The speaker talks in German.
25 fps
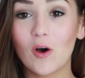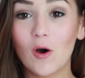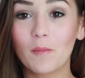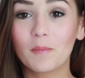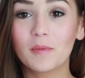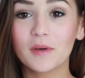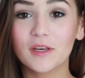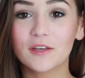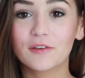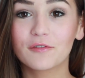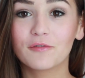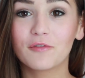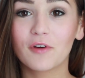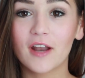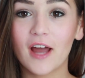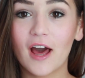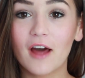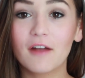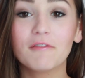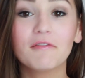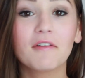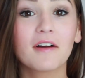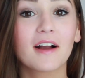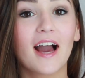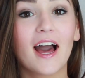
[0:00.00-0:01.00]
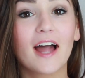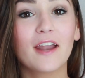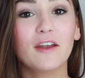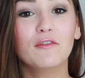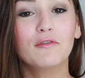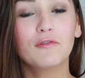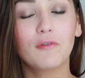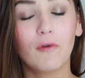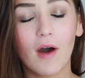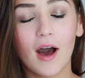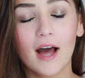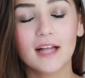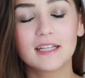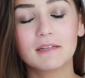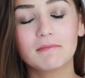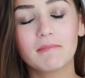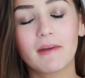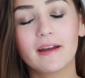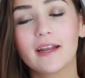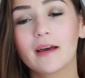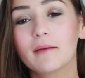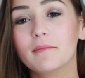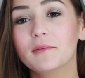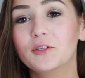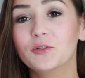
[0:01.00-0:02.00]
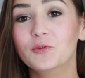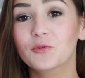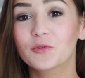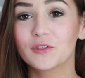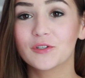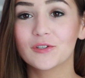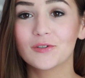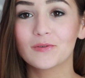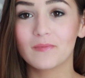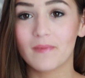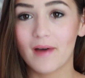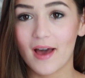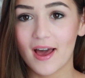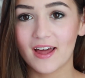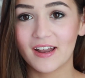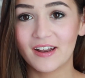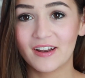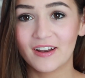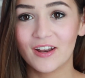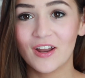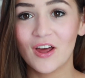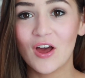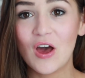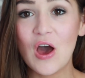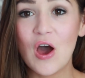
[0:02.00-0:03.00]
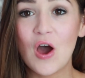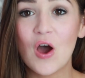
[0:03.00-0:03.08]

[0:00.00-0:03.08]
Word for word: ob ich von Anfang an vorhatte, mein Abitur zu machen.